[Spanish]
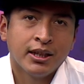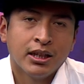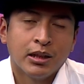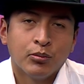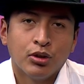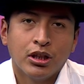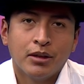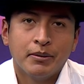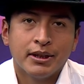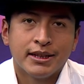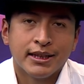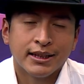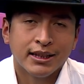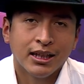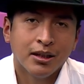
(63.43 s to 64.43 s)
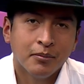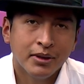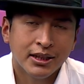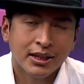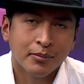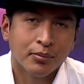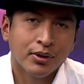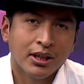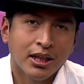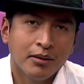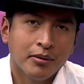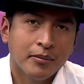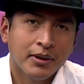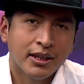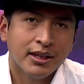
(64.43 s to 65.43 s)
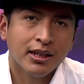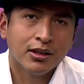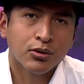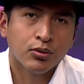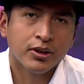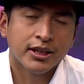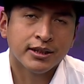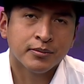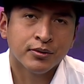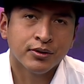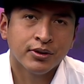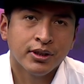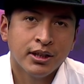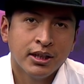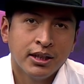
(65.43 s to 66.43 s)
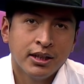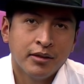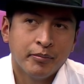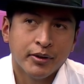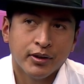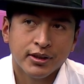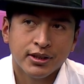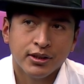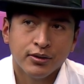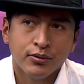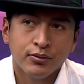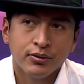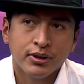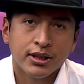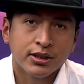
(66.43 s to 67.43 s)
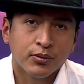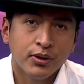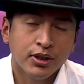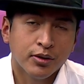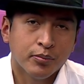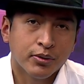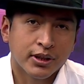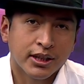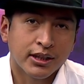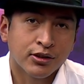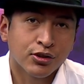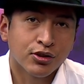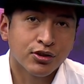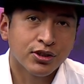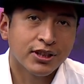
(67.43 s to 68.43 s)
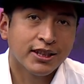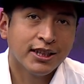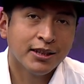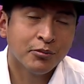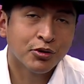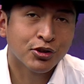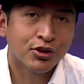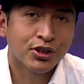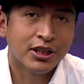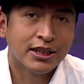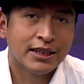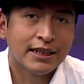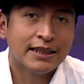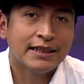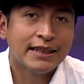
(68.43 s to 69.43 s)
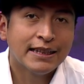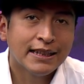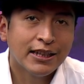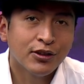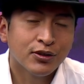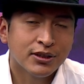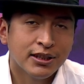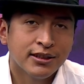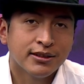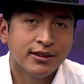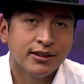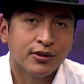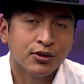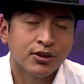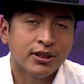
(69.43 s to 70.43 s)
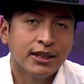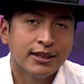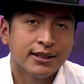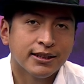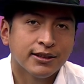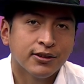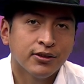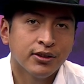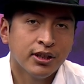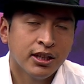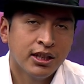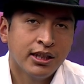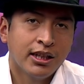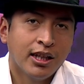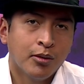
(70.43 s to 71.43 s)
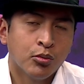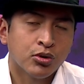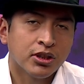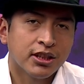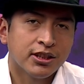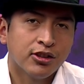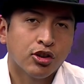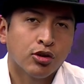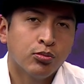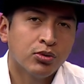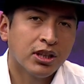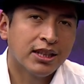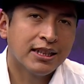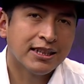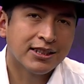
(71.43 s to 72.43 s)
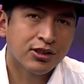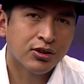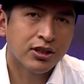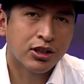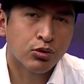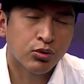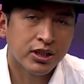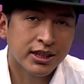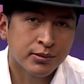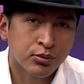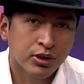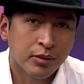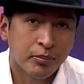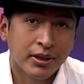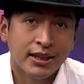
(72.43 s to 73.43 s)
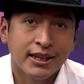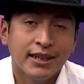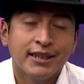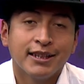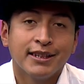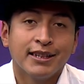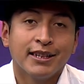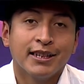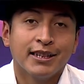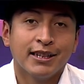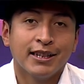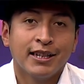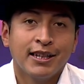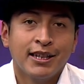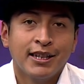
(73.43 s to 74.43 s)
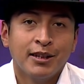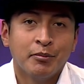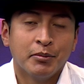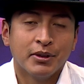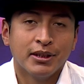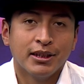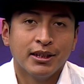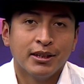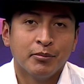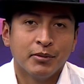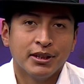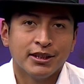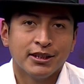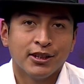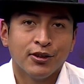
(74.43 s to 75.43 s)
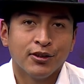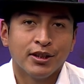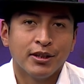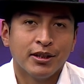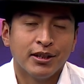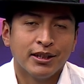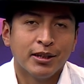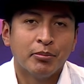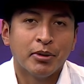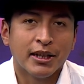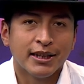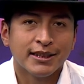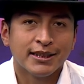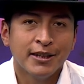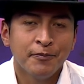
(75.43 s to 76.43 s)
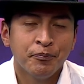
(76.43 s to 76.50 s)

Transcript: Bolivia tranquilamente podía vivir del turismo, pero ha sido un descuido porque nosotros ya tenemos 87 años de institucionalización, hemos nacido como una dirección de turismo dependiente del eh, Ministerio de, Prensa,